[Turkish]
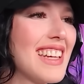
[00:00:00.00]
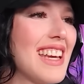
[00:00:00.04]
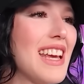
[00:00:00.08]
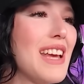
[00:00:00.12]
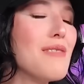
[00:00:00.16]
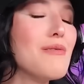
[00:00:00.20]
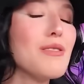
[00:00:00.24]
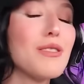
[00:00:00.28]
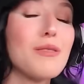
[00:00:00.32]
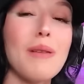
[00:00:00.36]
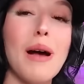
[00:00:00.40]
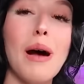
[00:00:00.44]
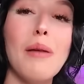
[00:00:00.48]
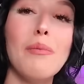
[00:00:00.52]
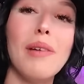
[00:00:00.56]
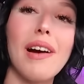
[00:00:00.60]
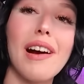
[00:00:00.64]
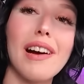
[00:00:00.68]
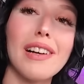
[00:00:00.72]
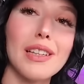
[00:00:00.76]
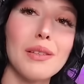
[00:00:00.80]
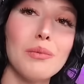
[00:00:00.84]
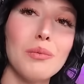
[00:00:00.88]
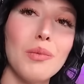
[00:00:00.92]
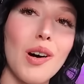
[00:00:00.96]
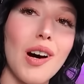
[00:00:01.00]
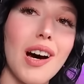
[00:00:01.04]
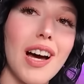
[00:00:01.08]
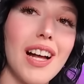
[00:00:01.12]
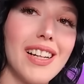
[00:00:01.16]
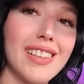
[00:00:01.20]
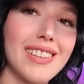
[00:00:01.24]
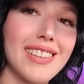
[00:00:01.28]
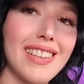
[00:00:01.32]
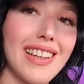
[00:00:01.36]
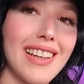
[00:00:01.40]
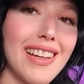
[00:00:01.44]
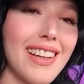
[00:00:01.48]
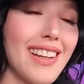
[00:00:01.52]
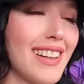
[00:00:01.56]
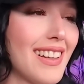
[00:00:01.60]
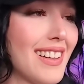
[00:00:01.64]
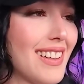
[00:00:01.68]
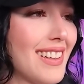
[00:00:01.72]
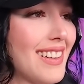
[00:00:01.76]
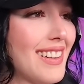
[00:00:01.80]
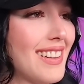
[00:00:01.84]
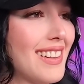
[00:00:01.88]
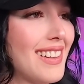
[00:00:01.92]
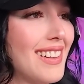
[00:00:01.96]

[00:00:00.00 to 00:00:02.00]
Çok iyiymiş ben bayıldım bu arada.